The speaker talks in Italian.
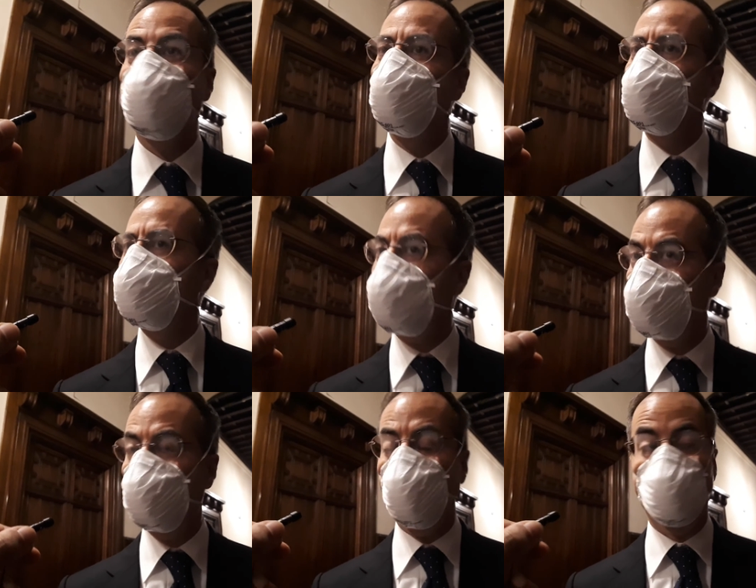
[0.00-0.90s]
quindi ci
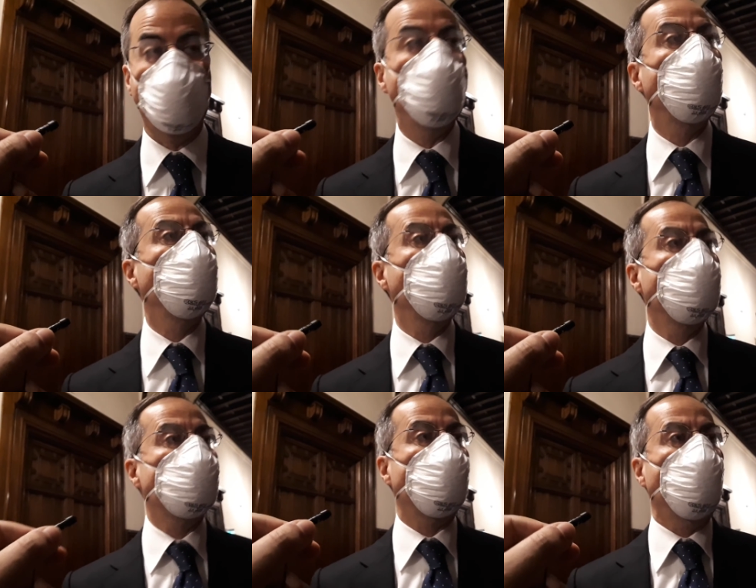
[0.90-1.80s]
credo poco.
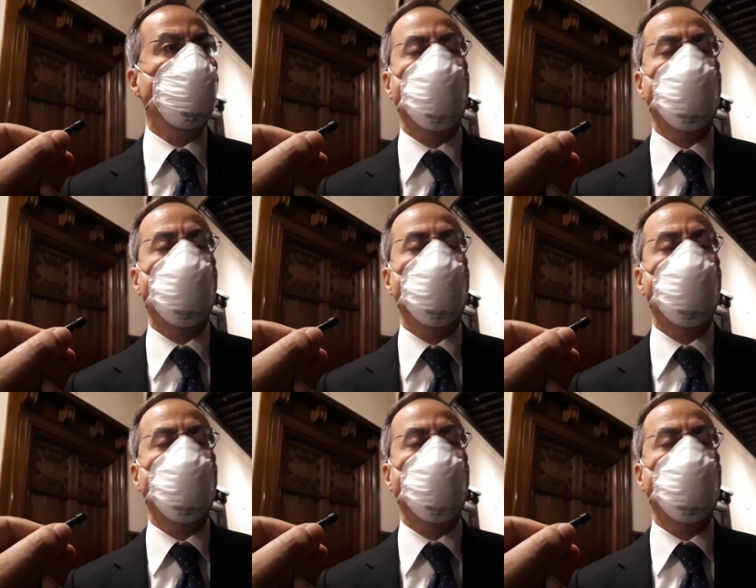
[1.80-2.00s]
Secondo